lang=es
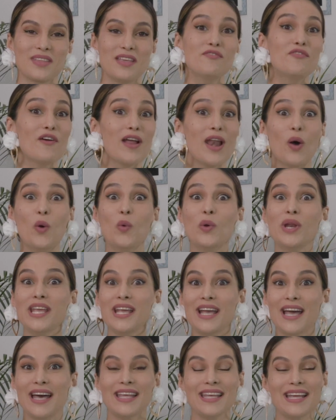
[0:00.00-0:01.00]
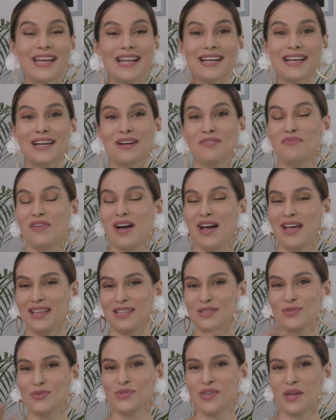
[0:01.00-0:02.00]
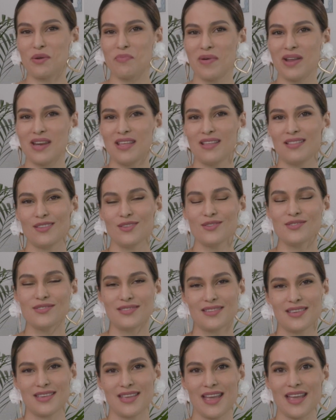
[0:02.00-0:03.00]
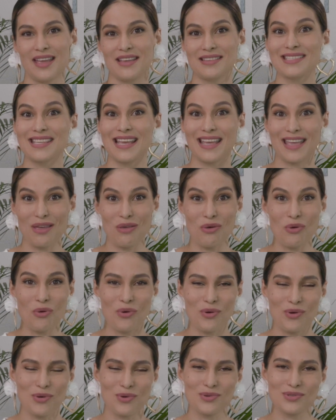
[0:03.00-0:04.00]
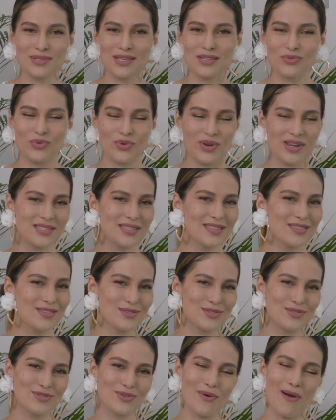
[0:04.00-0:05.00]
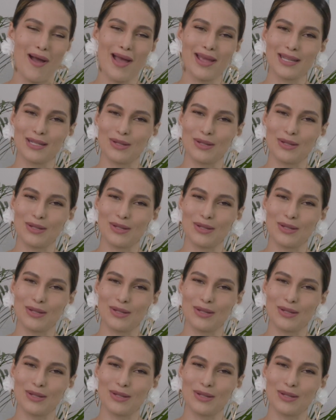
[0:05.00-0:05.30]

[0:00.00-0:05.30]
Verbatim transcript: y fue la única de la camada de sus hermanitos que se quedó con ojos azules, entonces yo, ay